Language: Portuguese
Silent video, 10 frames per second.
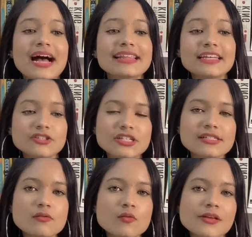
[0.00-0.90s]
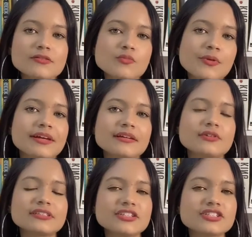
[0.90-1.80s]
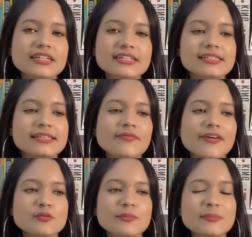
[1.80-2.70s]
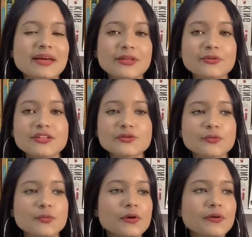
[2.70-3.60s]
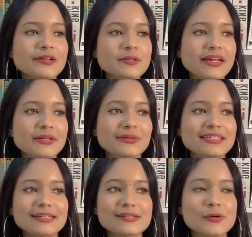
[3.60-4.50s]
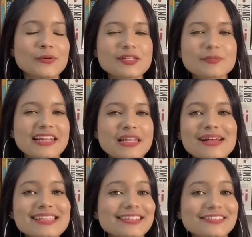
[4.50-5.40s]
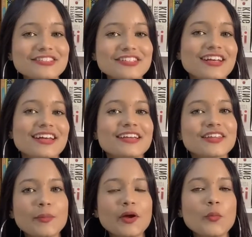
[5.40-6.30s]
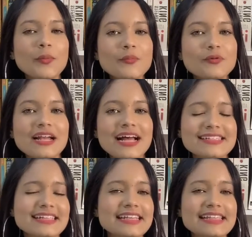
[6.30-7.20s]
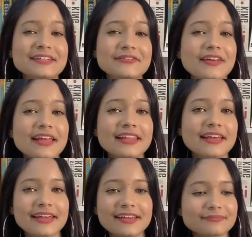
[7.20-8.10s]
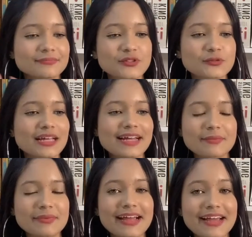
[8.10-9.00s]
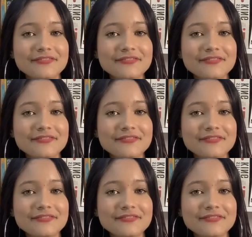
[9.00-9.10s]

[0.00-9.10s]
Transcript: Tem dias que eu começo de manhã e vou até de tardinha, faço umas maratonas 8 horas, maratona 6 horas, para ler bastante. Então me acompanhe por lá se quiser escrever, ler, estudar, trabalhar,